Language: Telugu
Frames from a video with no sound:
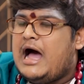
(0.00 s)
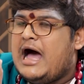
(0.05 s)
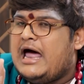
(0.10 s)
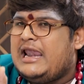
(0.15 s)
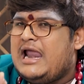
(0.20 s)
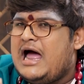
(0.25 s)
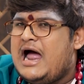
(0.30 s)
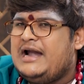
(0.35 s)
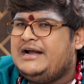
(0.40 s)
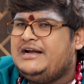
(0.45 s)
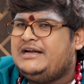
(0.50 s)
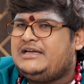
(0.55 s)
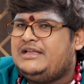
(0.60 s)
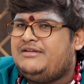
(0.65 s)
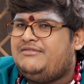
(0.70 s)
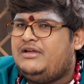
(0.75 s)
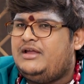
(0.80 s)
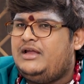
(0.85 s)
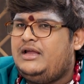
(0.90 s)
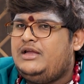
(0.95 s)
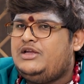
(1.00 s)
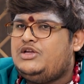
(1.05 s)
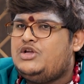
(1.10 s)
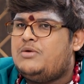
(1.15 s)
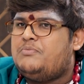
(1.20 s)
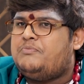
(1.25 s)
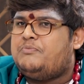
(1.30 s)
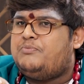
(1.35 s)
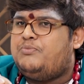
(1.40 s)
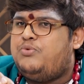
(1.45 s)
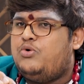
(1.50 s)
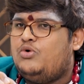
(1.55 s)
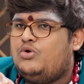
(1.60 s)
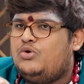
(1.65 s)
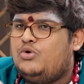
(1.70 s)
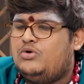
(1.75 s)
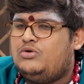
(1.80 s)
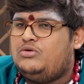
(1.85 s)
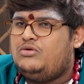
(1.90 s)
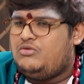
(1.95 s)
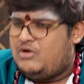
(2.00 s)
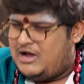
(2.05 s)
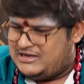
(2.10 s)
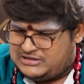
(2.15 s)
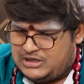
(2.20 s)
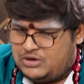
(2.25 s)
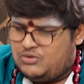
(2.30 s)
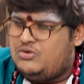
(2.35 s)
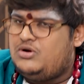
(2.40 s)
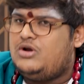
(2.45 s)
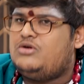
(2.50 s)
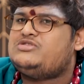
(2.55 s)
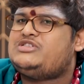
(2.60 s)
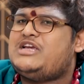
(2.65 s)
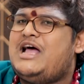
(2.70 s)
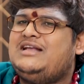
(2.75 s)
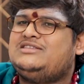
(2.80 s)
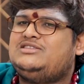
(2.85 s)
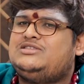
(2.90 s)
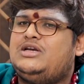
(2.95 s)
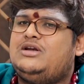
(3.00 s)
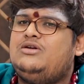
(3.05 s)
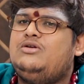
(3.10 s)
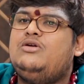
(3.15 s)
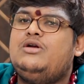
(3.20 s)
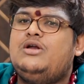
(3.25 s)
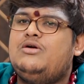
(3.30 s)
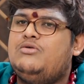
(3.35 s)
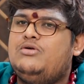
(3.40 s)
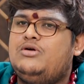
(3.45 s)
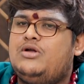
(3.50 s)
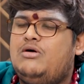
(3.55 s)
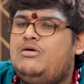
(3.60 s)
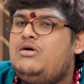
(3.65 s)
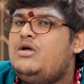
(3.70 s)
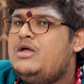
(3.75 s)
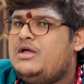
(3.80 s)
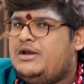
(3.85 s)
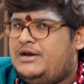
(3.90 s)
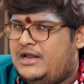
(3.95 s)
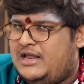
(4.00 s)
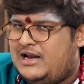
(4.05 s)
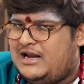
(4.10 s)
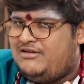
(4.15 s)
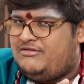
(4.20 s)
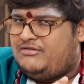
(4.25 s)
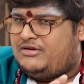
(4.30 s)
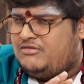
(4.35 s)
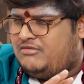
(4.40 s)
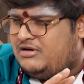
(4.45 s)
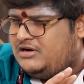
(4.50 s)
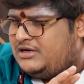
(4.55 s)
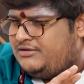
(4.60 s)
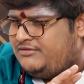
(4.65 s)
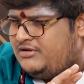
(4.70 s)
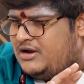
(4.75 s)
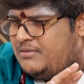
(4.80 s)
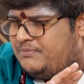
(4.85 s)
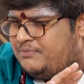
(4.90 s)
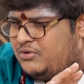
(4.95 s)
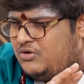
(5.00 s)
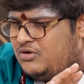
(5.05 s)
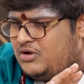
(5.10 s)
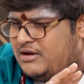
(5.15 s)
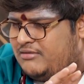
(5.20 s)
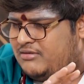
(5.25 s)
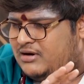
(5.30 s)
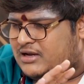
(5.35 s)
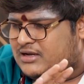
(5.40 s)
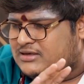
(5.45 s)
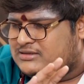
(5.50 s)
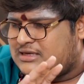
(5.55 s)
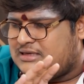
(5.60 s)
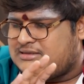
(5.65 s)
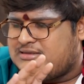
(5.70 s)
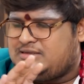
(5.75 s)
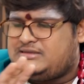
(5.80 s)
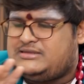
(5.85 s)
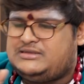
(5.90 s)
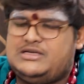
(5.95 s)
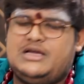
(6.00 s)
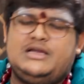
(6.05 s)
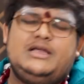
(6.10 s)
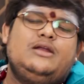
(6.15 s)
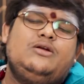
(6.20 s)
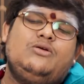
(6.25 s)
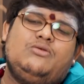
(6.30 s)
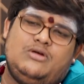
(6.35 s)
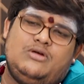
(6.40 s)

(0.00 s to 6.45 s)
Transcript: అలాంటివి ఎప్పుడు అసలు ఉండవు శాస్త్రంలోనే ఉండవు నేను అటువంటివి ఎప్పుడు ఎవరికి సజెస్ట్ చేయను